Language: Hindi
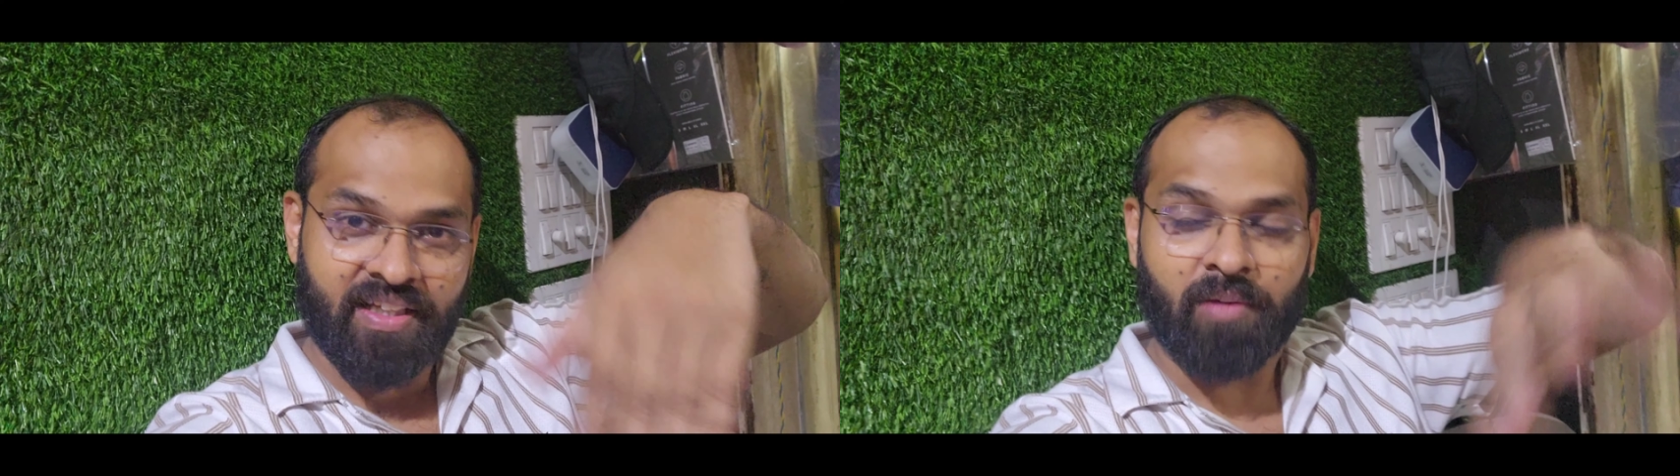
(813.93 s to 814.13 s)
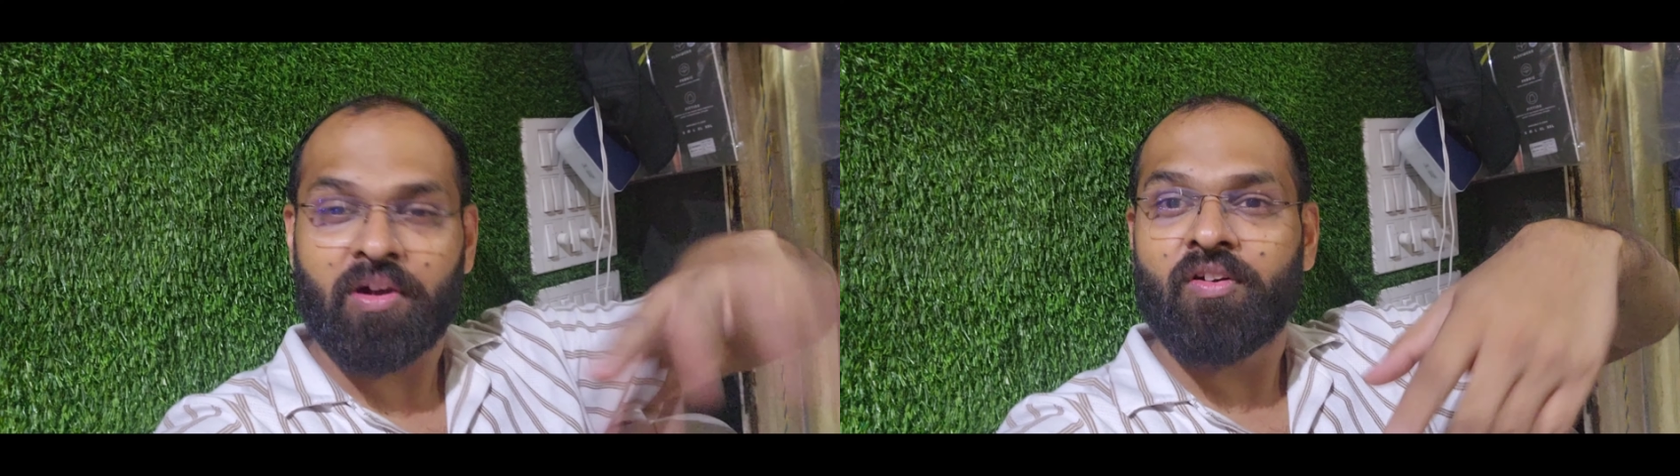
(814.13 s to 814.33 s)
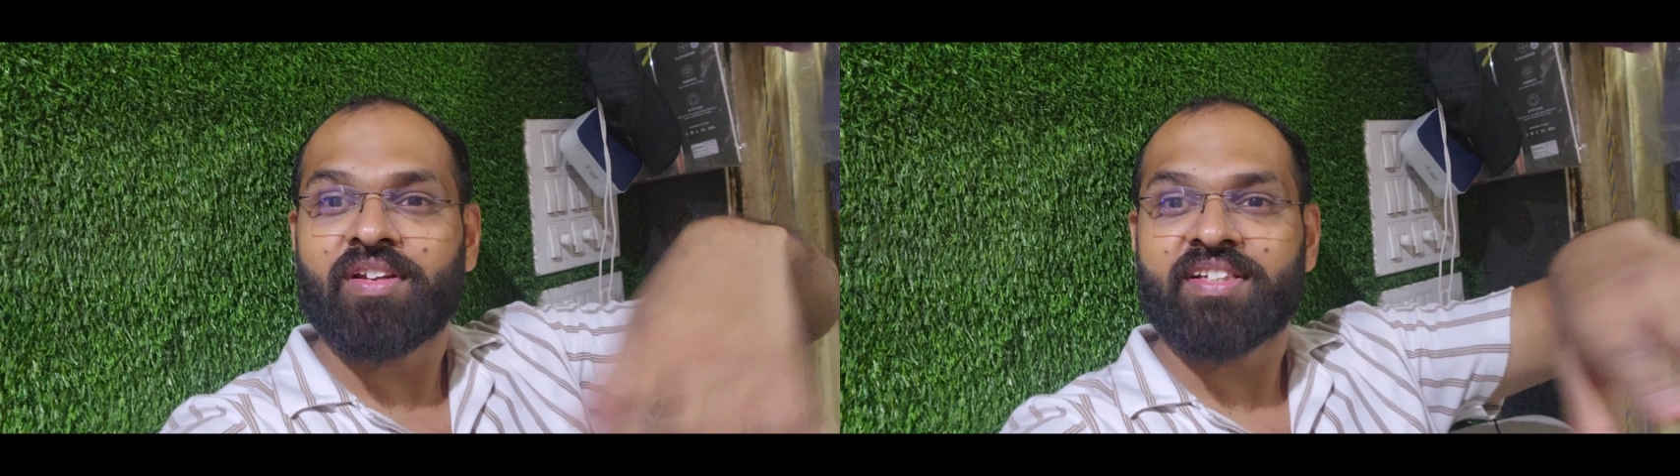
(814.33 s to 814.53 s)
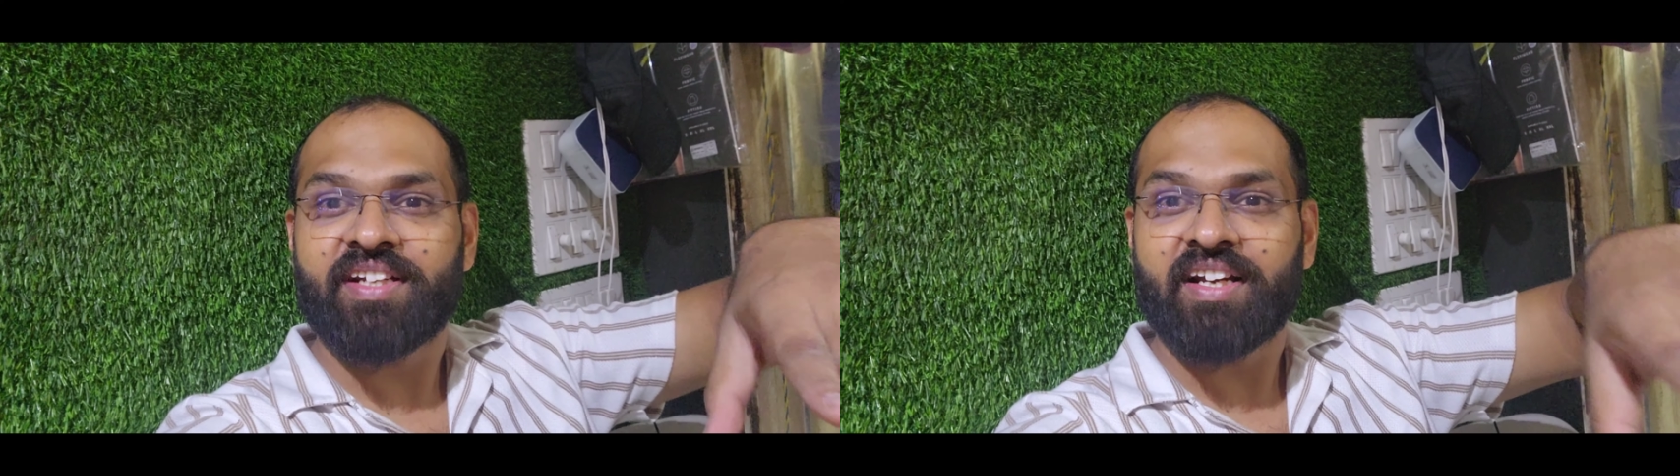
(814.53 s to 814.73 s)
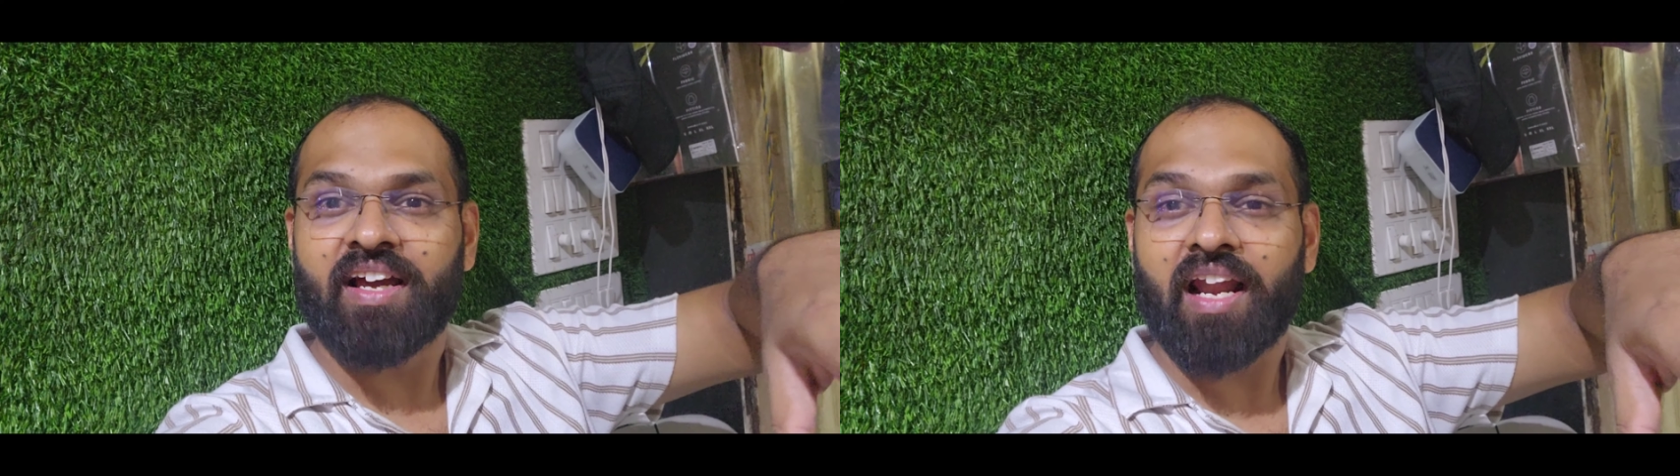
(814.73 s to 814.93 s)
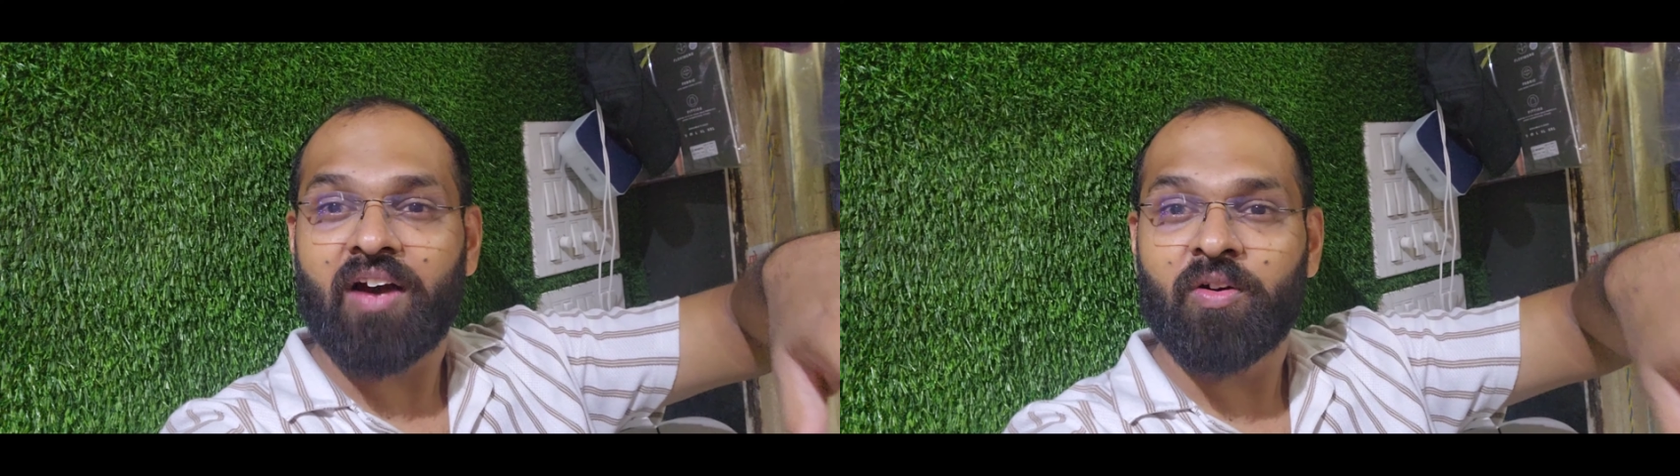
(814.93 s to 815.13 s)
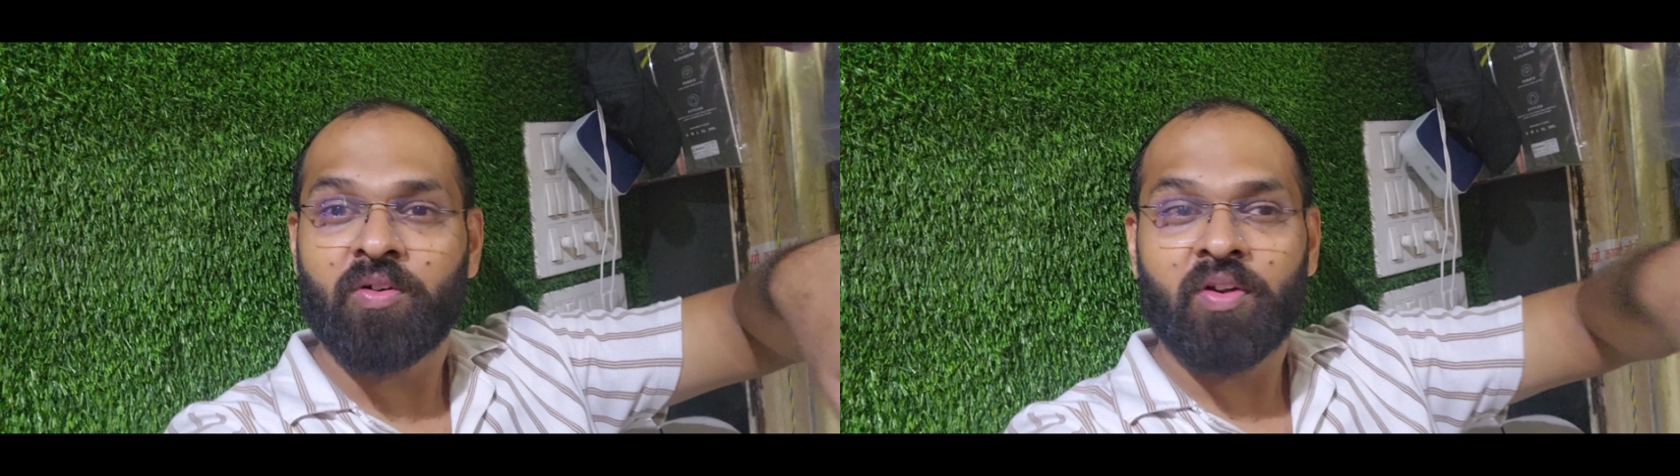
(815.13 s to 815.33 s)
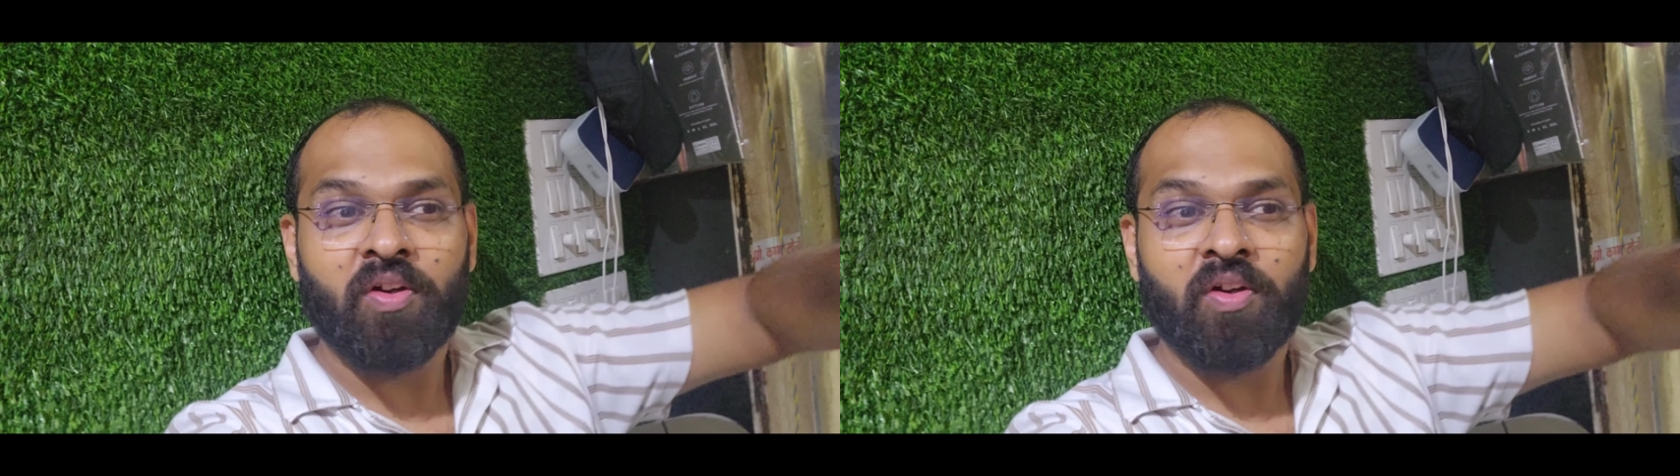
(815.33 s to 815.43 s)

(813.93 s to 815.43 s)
थर्माकोल की सीट गलाओ